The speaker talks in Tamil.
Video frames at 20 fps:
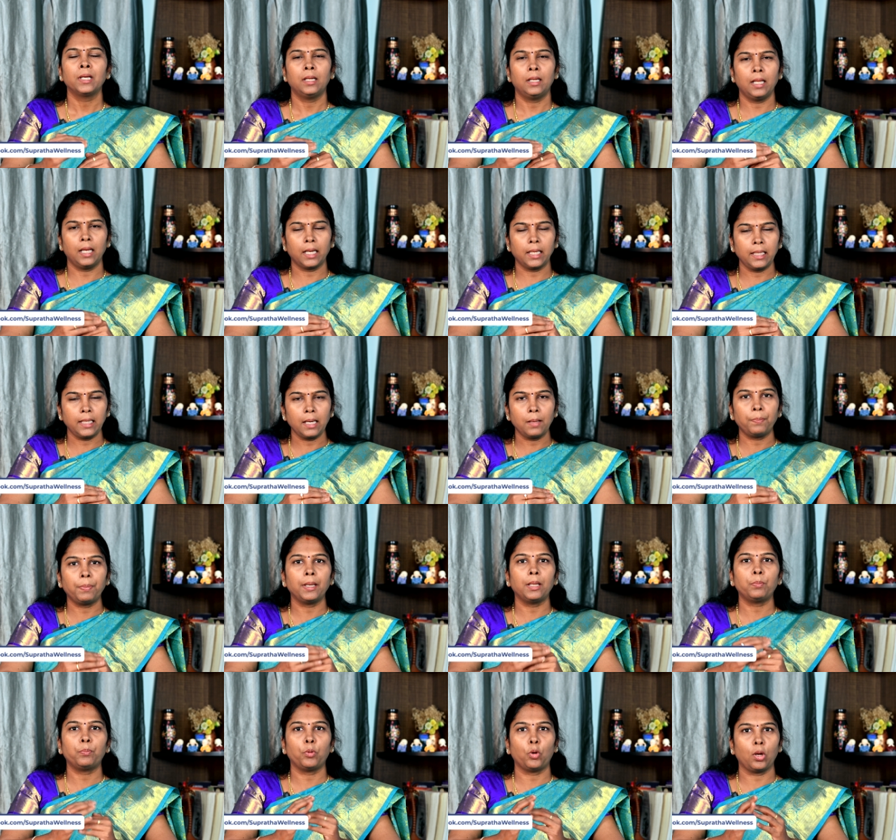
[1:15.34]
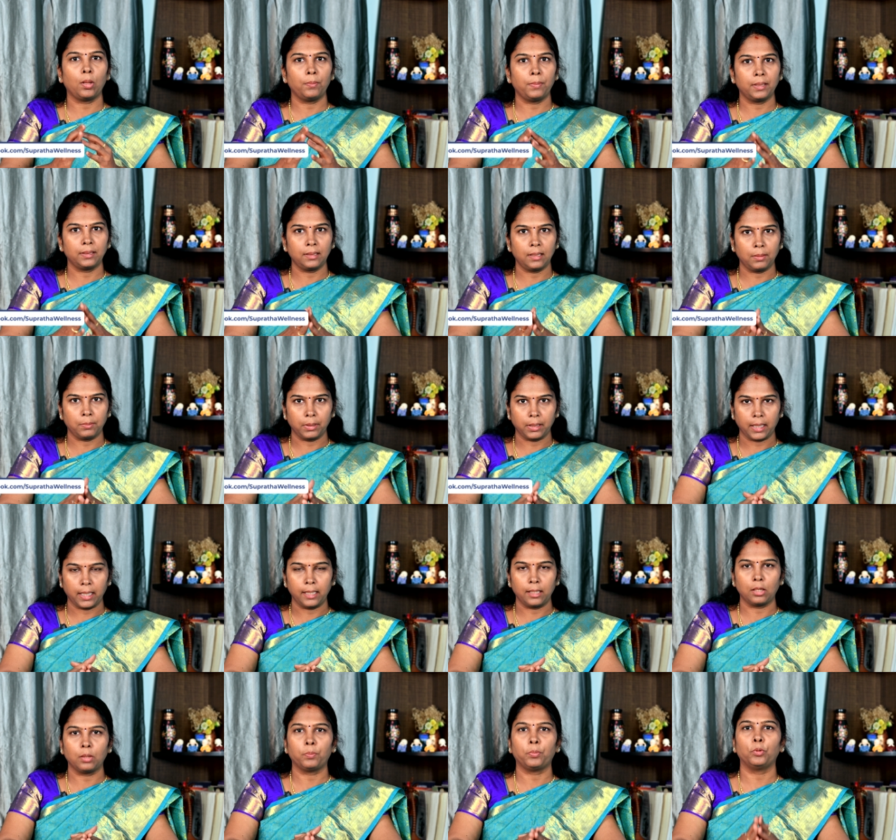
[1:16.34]
நிறைய பேர் புலம்புறத நம்ம
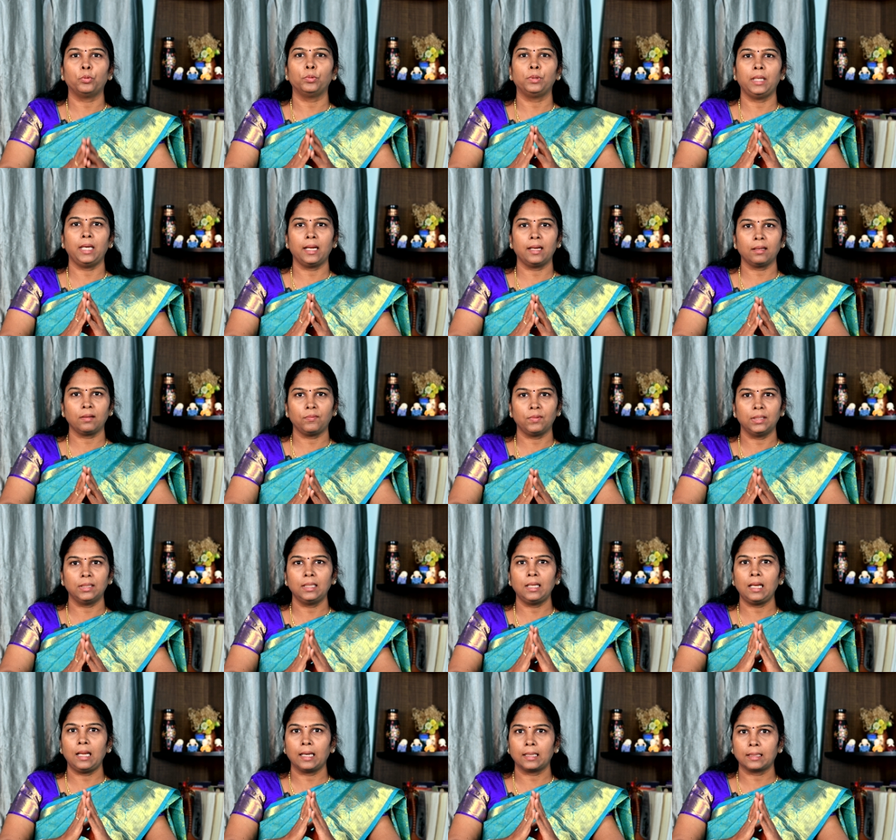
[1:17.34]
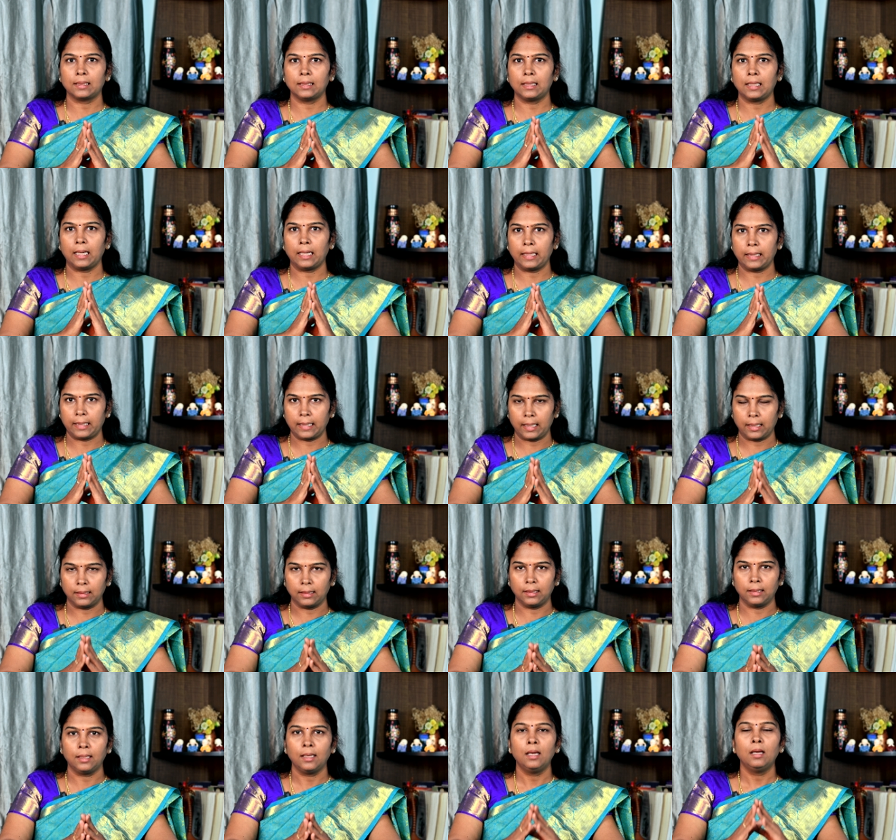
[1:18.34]
கேட்டிருப்போம் எனக்கு வந்து லக்கு
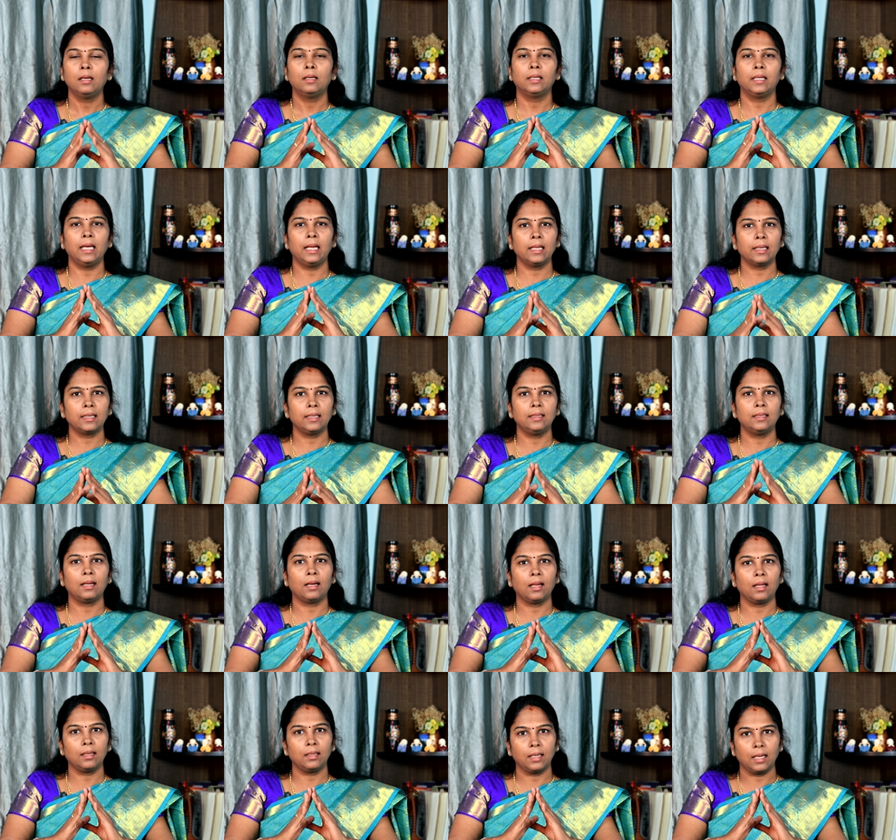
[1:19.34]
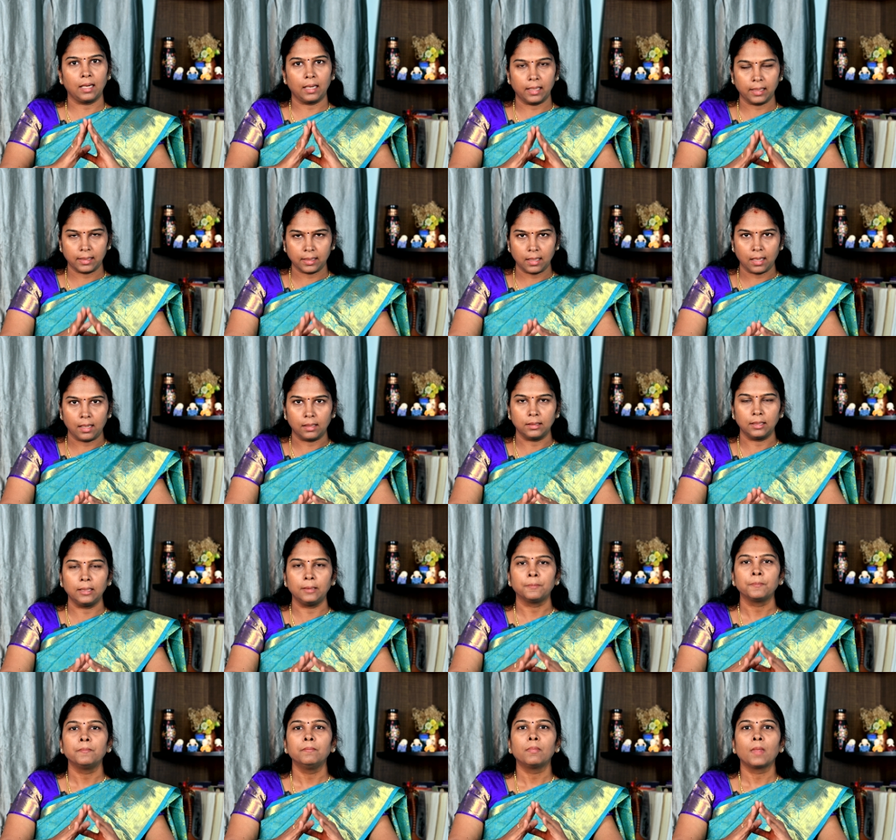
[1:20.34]
கிடைக்காது எனக்கு இதெல்லாம் நடக்காது
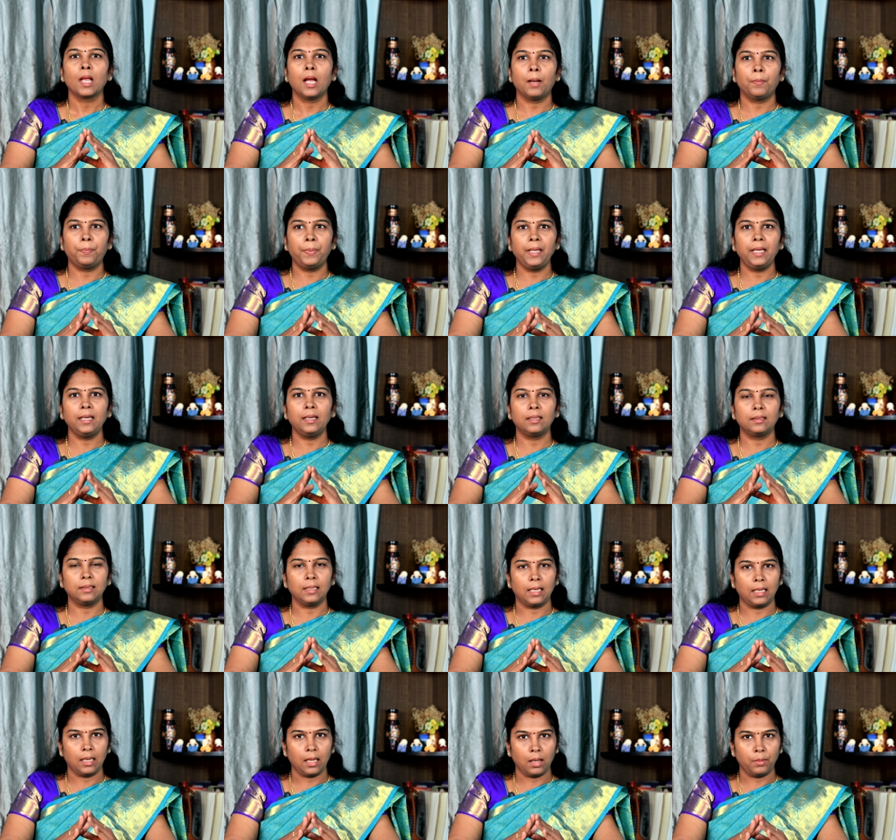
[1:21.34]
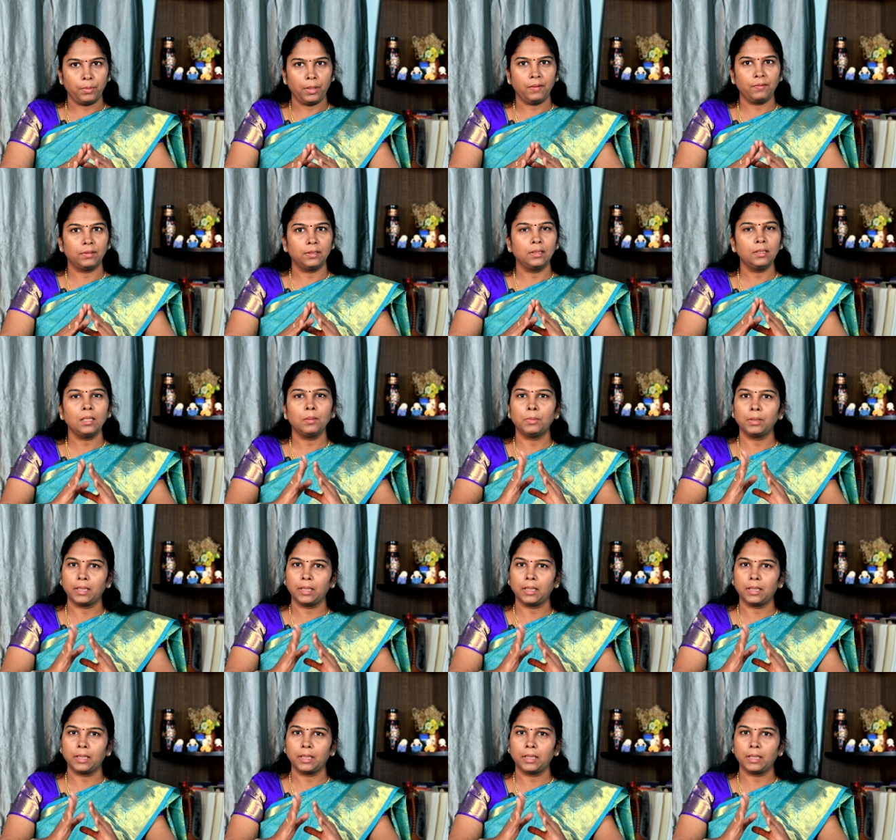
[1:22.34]
அப்படிங்கிறது எல்லாமே வந்து நம்ம